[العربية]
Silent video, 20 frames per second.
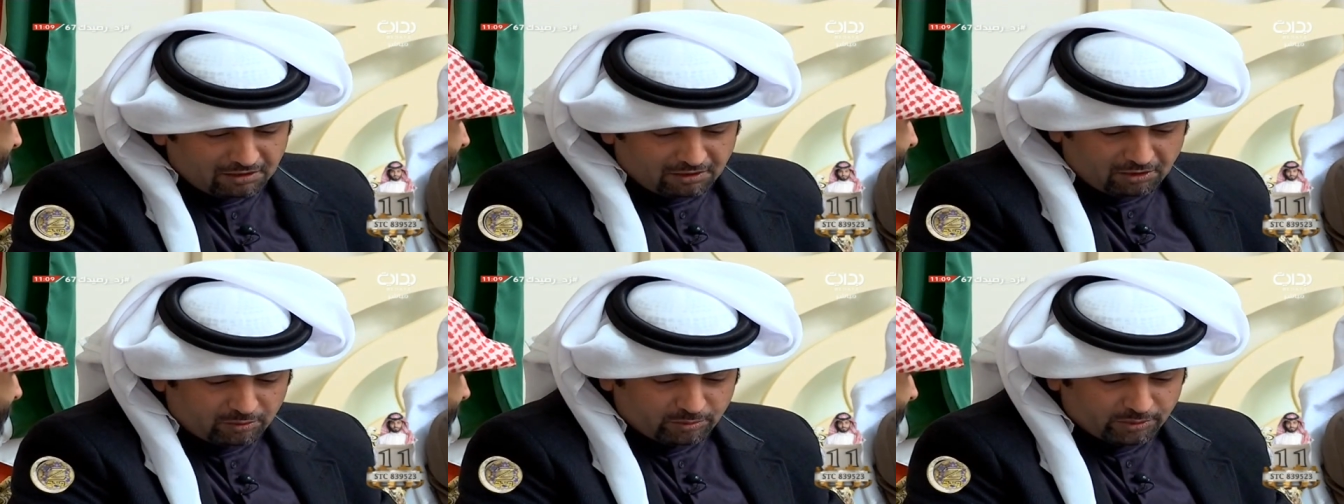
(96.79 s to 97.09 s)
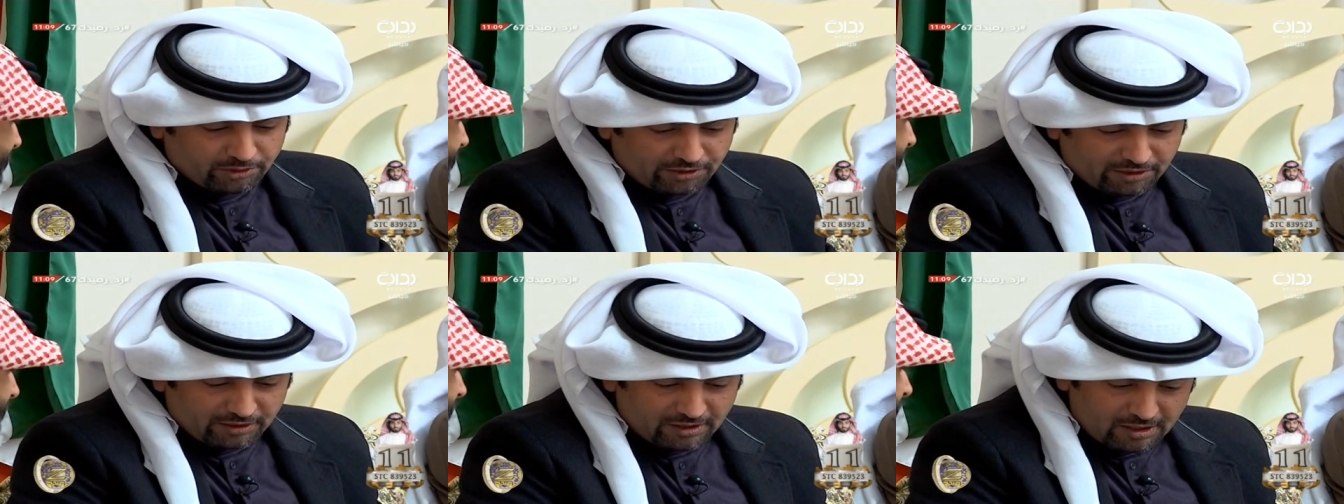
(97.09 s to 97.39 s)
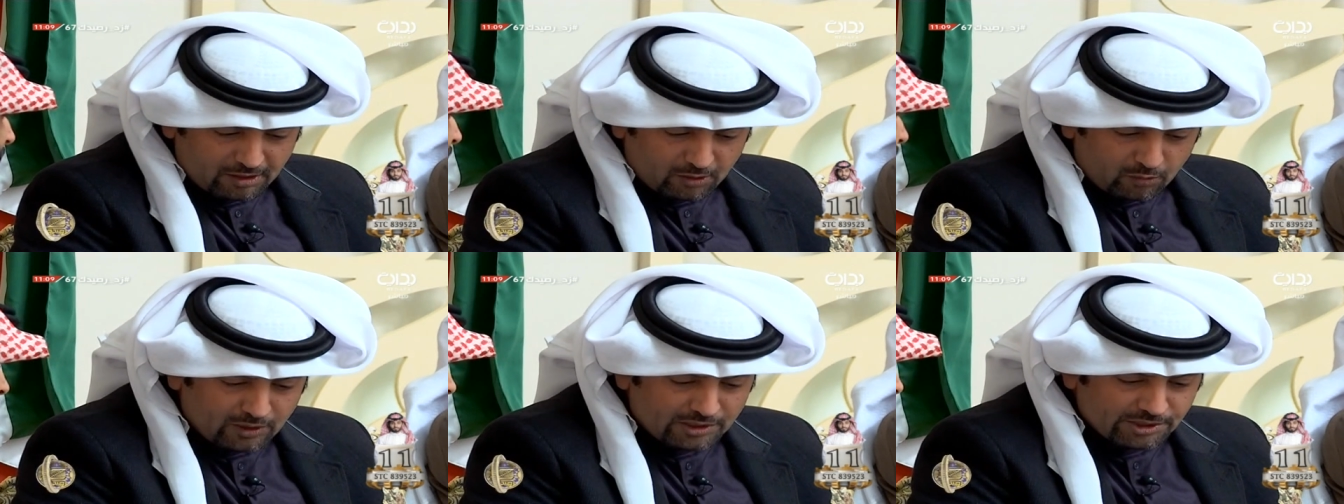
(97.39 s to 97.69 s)
عمر
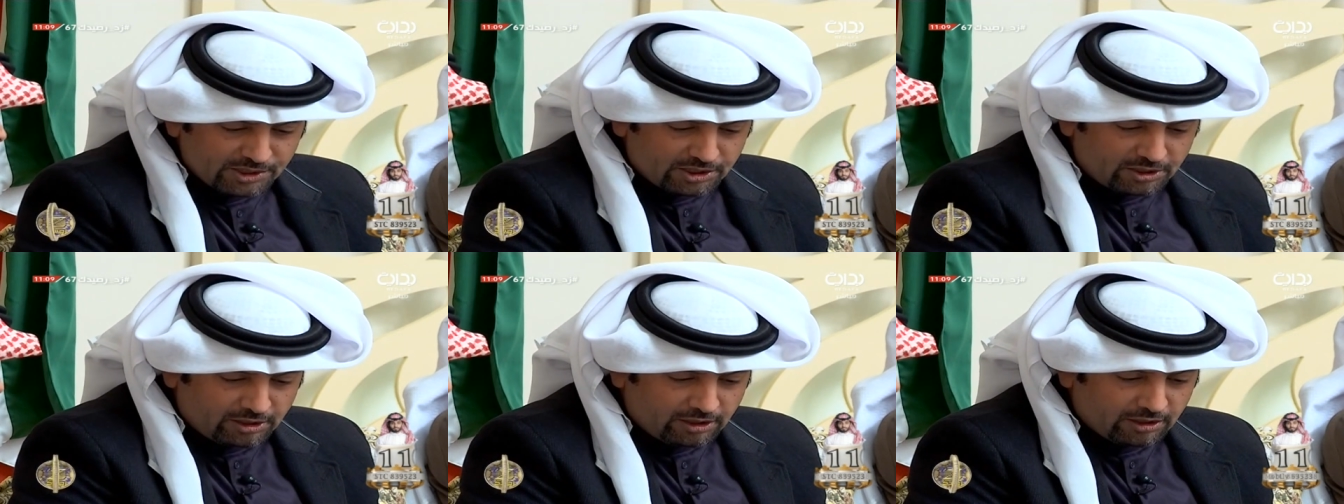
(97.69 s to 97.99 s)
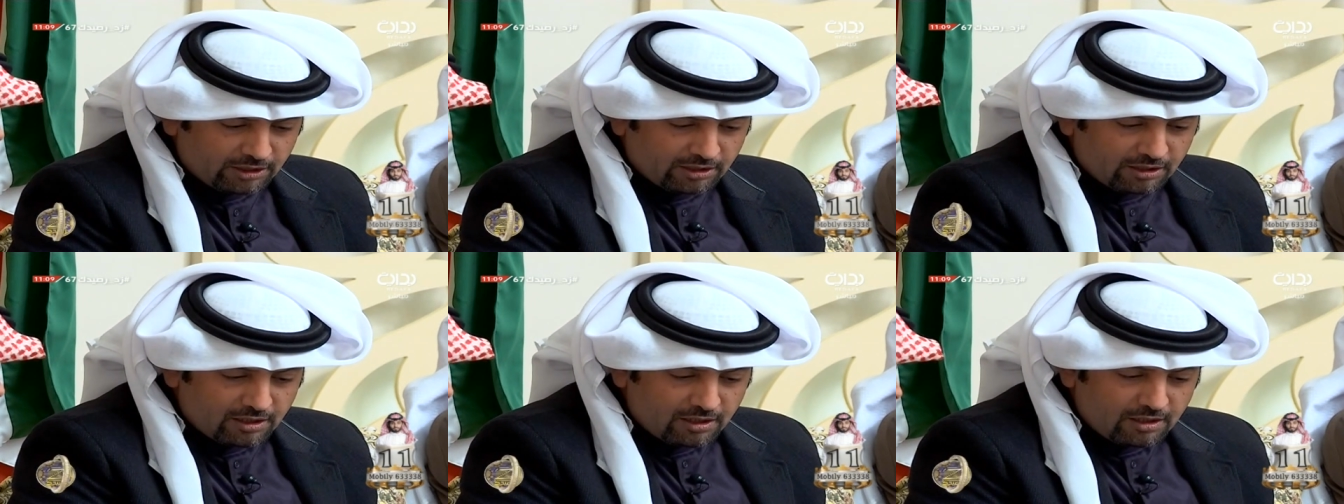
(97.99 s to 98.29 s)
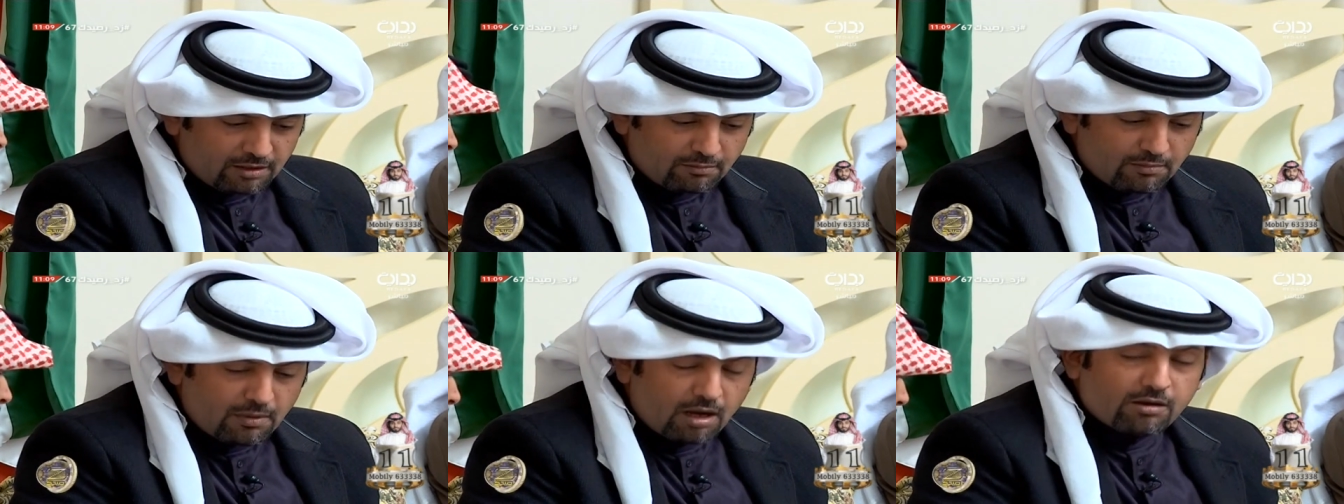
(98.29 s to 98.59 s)
وانصحك
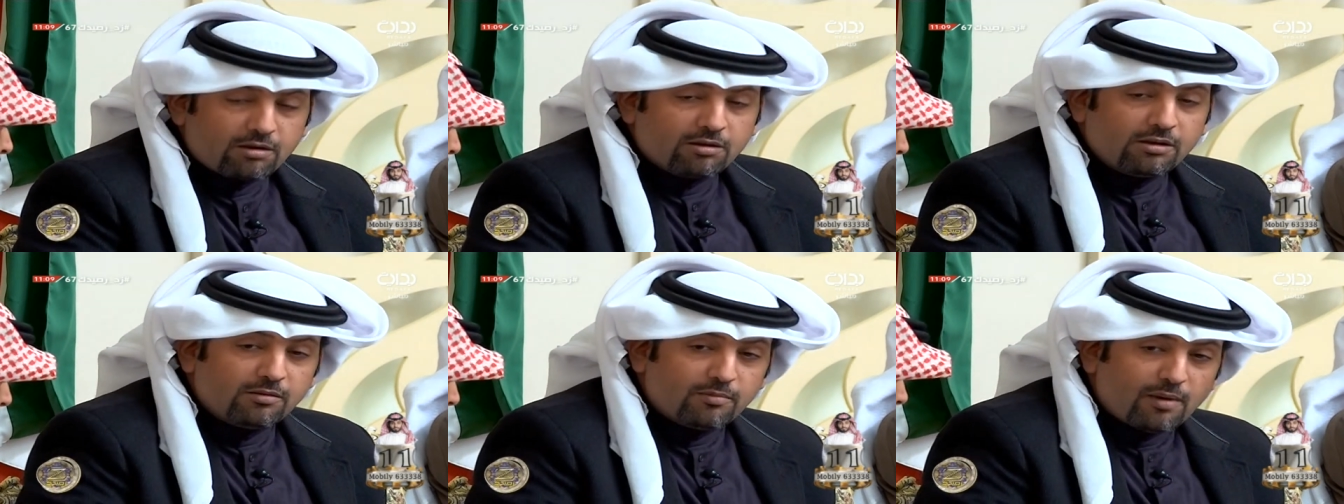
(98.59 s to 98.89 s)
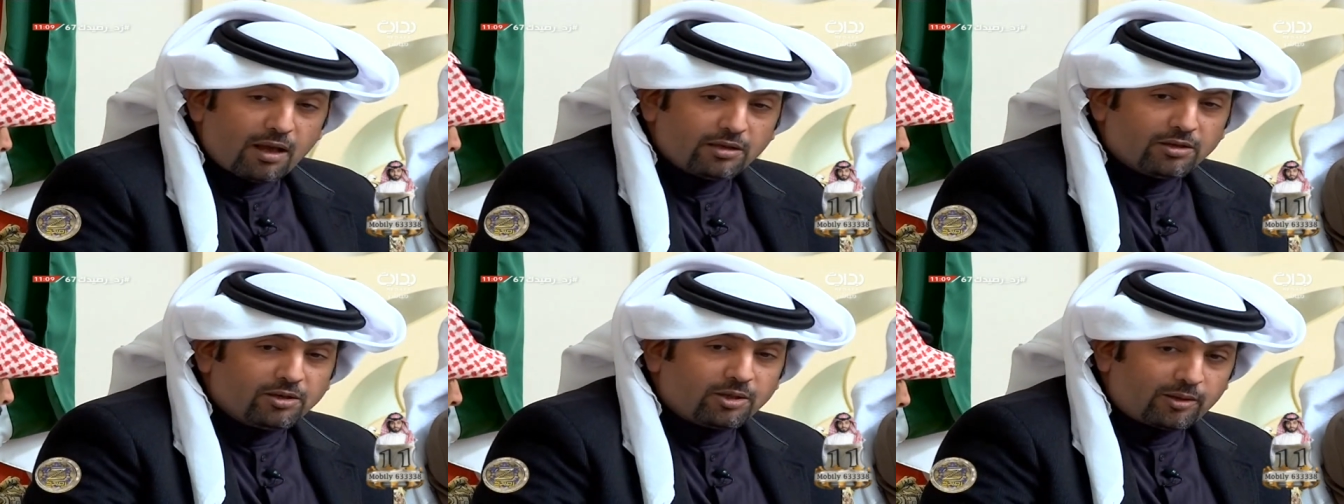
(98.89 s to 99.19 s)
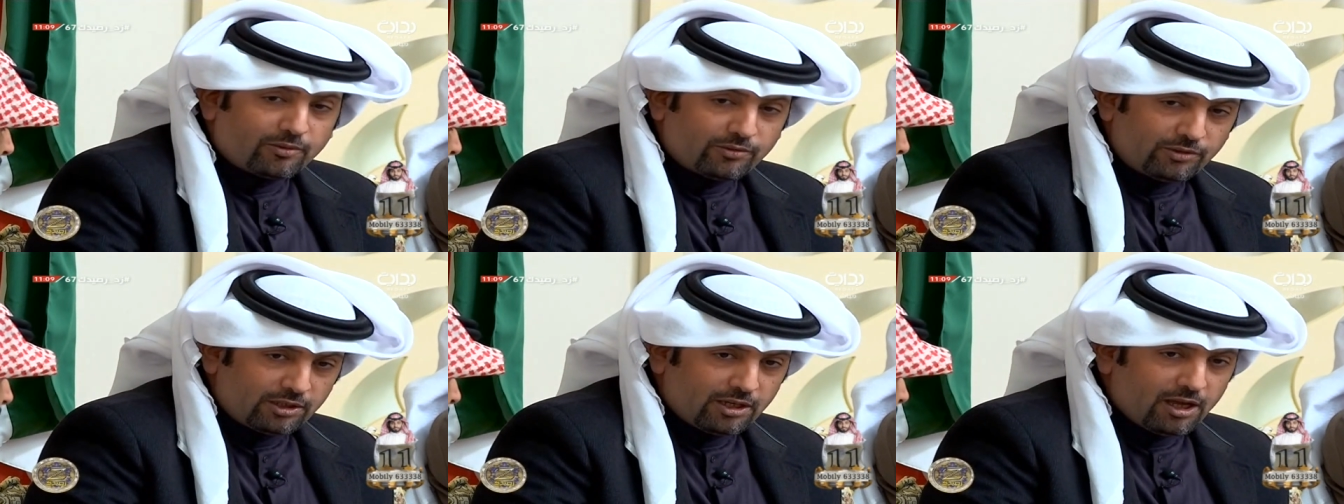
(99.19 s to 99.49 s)
ما كل ما
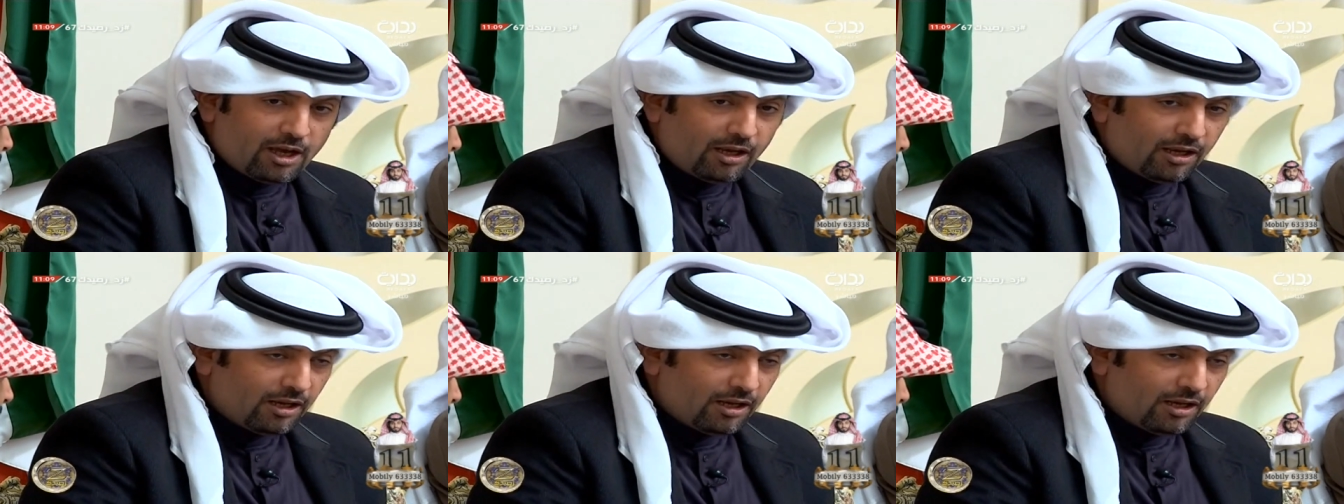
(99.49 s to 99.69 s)
يعرف يقال